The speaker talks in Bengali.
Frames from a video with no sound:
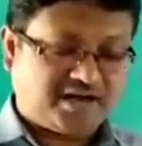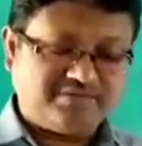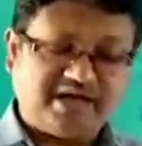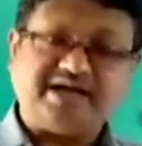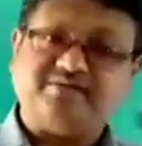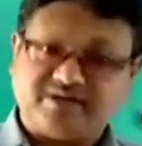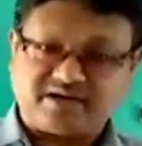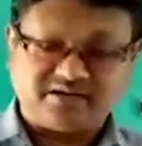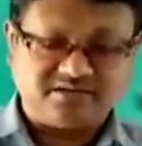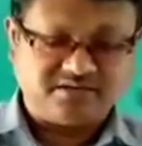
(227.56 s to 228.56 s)
আমি আরেকবার
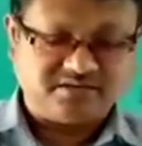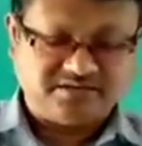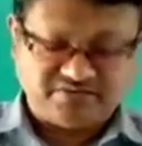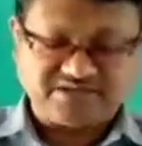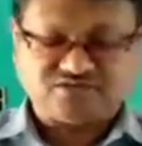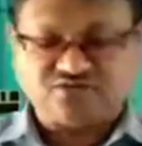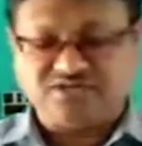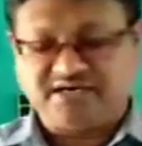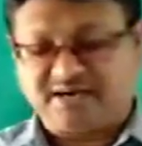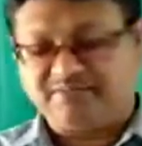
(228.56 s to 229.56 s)
রিভাইজ করে
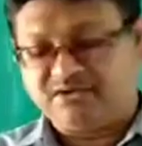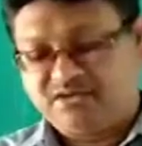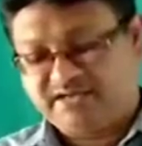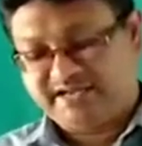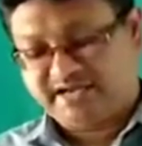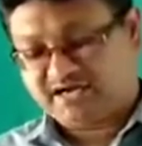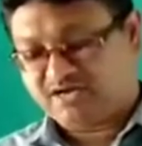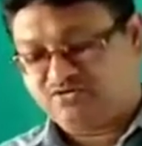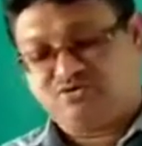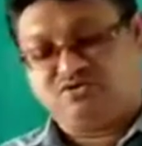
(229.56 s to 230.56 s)
দিলাম এই
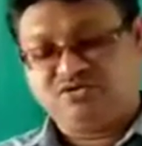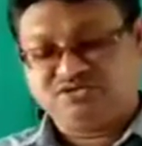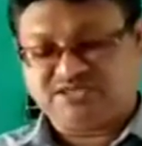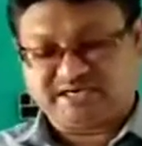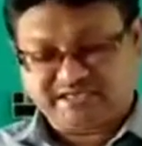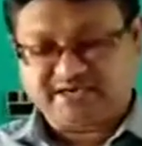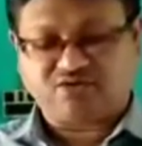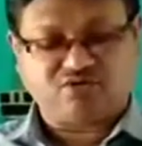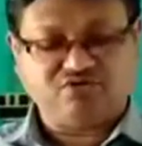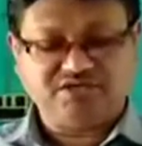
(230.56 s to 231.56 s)
আঁকাগুলো যারা যারা
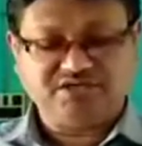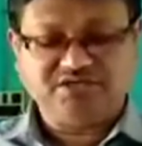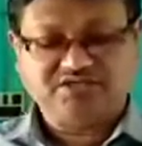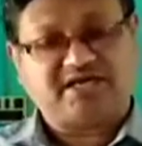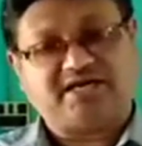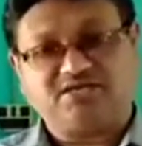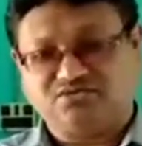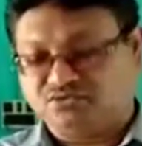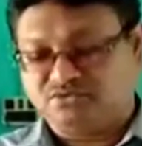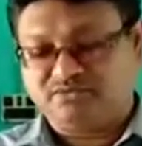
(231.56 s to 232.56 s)
করনি তারা
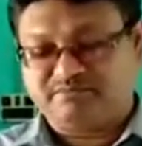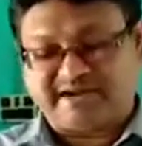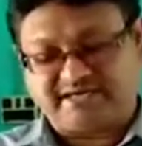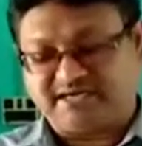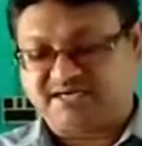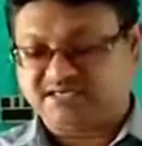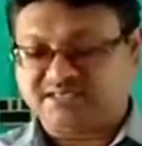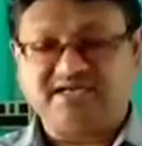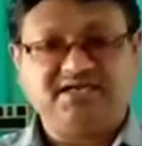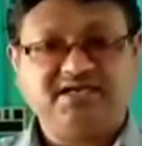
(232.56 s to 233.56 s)
কিন্তু প্র্যাকটিক্যাল
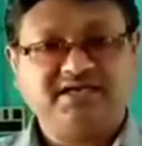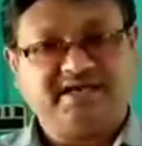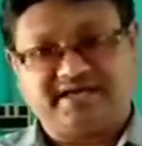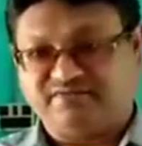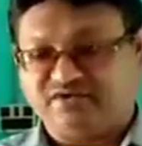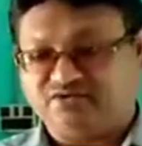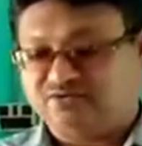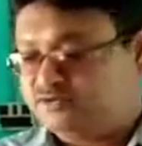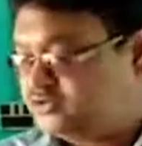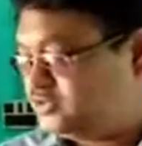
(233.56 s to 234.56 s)
খাতায় এঁকে ফেলবে
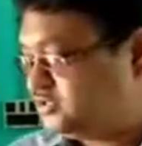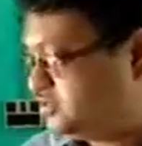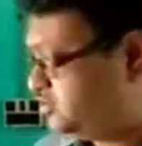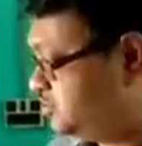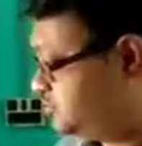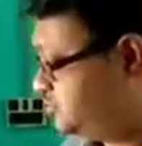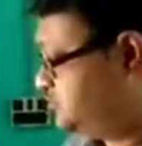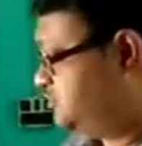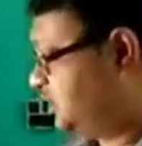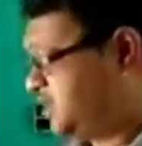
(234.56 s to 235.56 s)

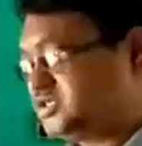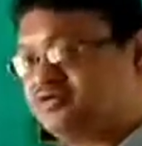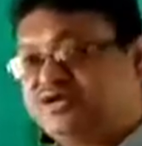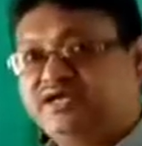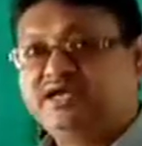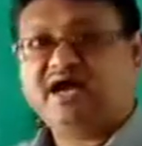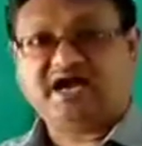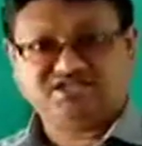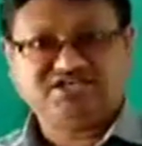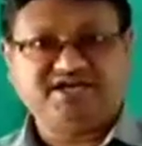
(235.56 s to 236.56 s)
আশা করি
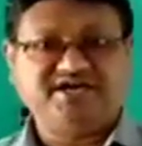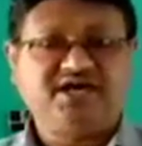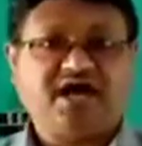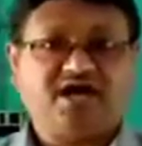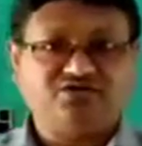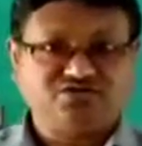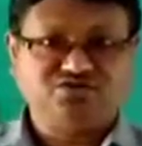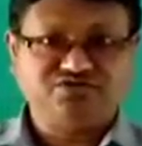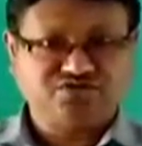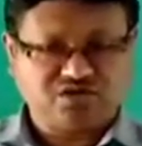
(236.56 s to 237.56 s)
আজকের আলোচ্য
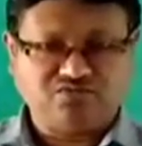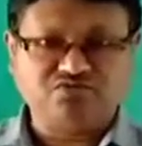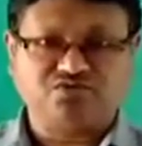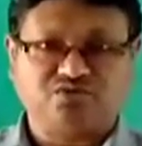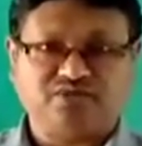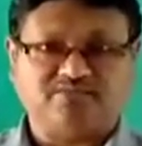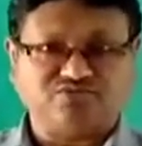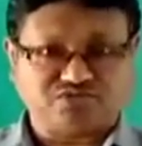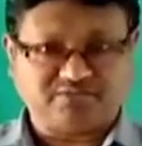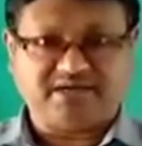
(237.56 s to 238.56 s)
বিষয়বস্তু তোমরা
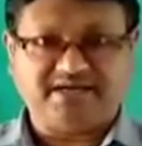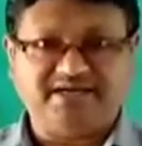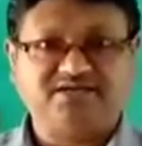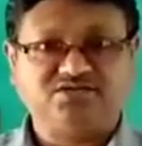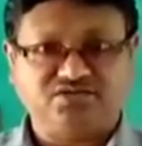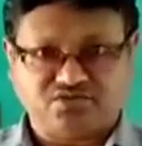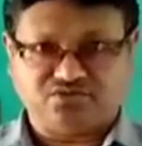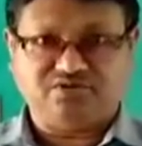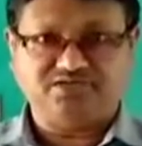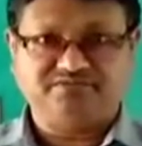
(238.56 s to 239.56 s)
বুঝতে পারলে
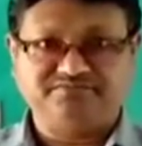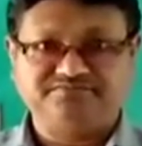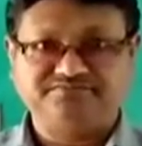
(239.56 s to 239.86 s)
ধন্যবাদ